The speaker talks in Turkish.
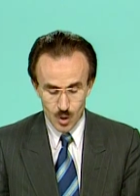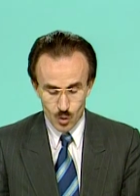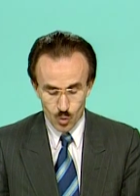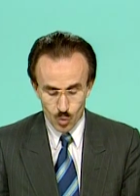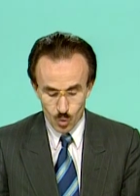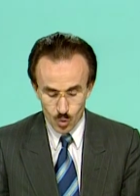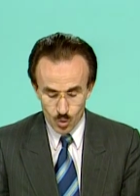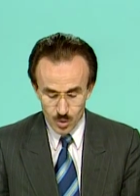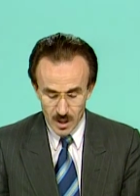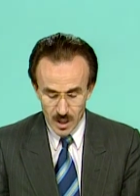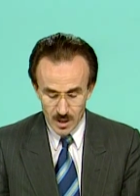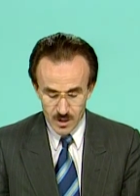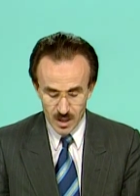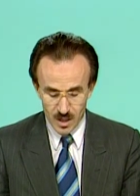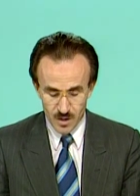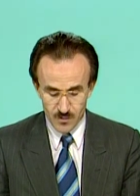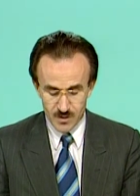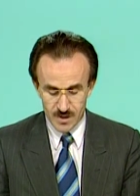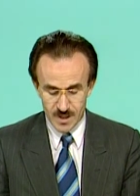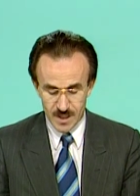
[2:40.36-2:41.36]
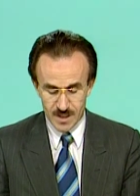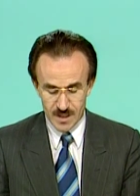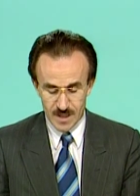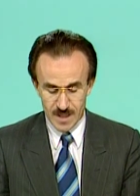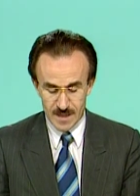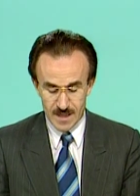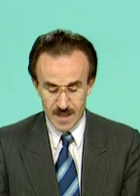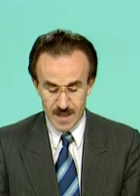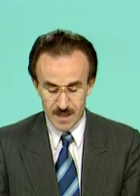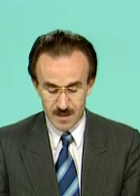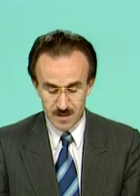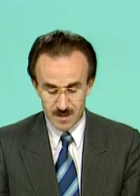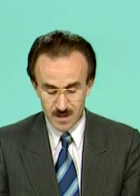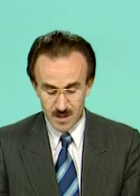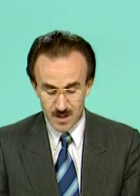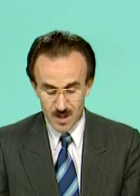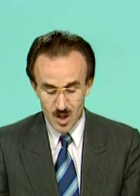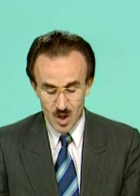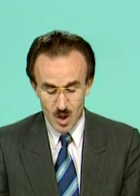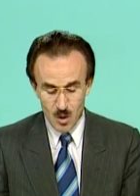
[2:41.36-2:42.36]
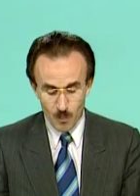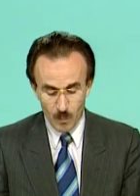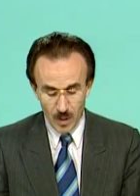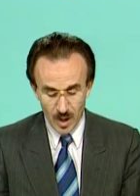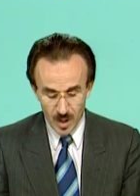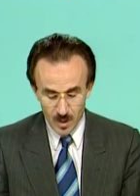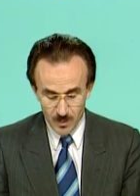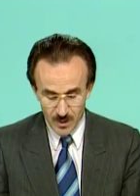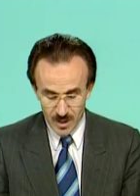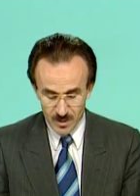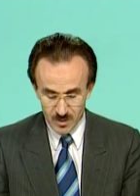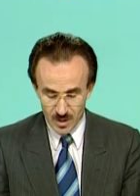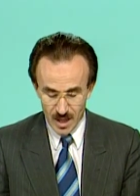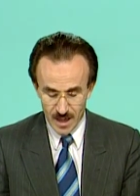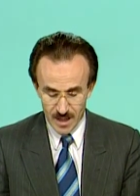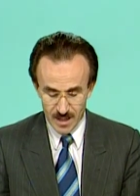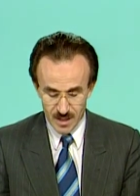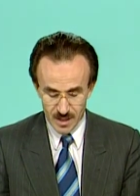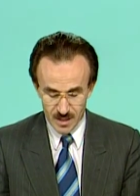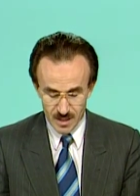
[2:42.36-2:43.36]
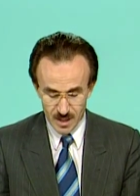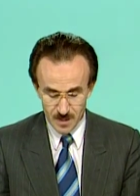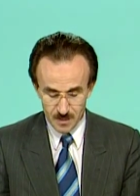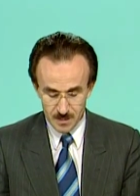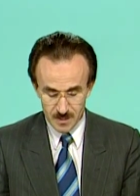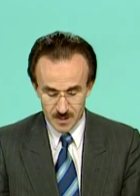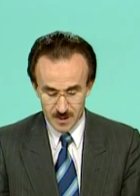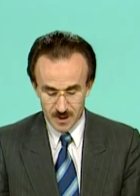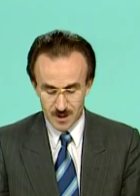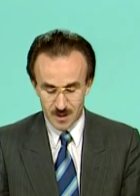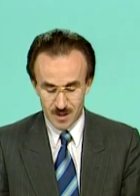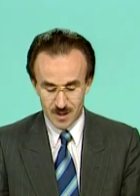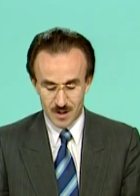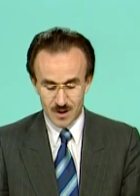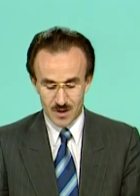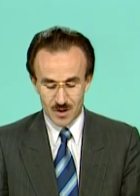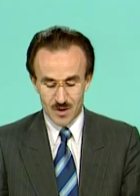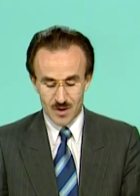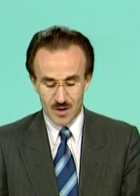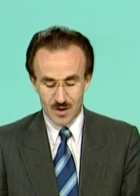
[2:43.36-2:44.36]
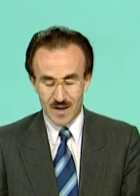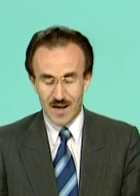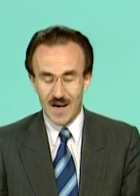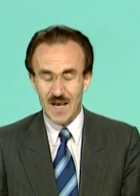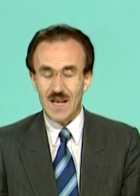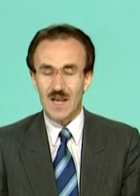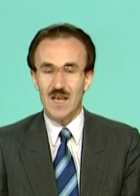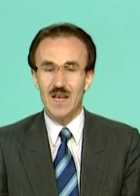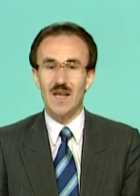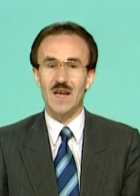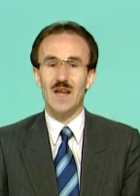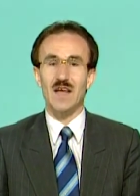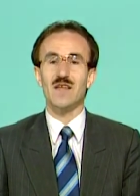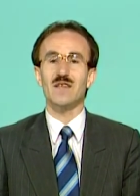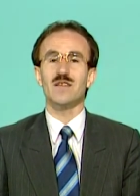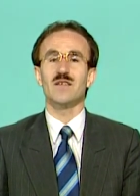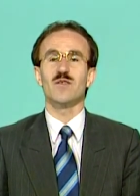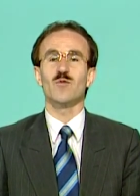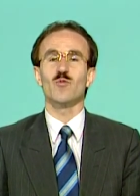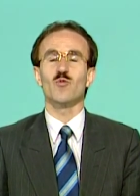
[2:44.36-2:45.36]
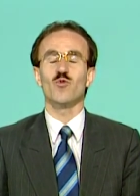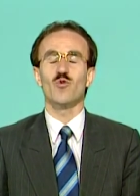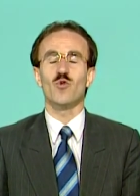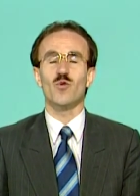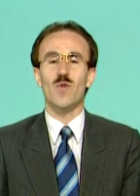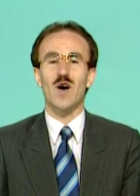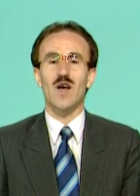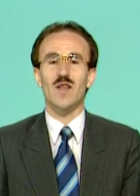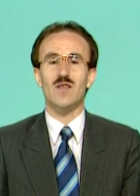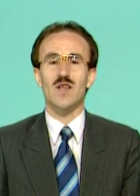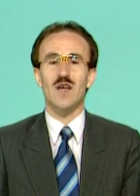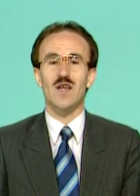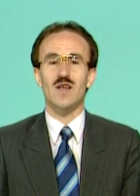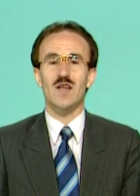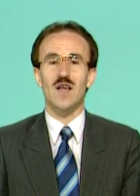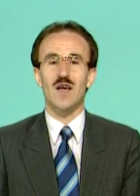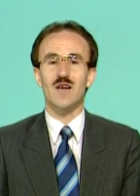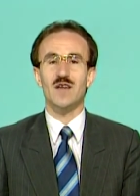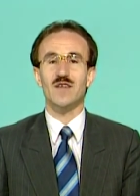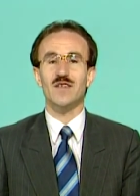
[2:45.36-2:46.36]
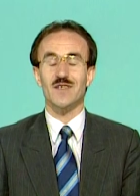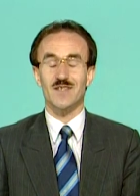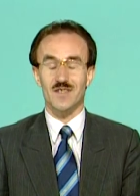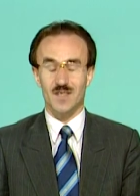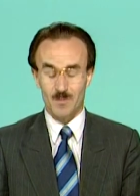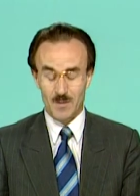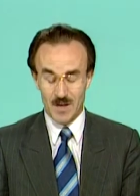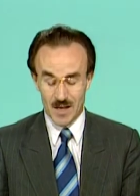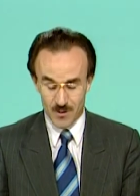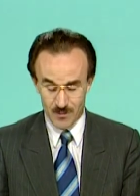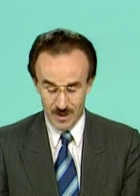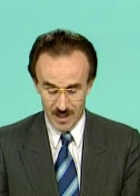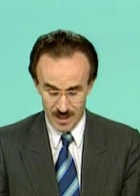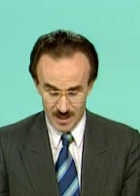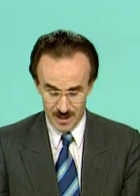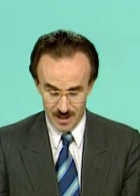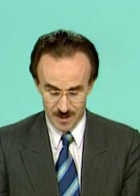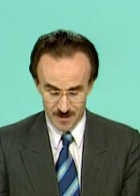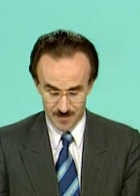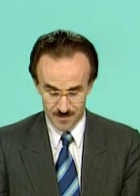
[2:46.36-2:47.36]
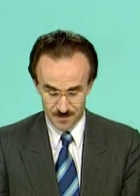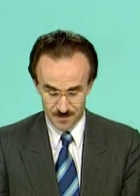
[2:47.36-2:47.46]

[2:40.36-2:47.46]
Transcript: Uludağ tarafındakine de Balaban tayin edilip kalelere kumandanlarının isimleri verildi.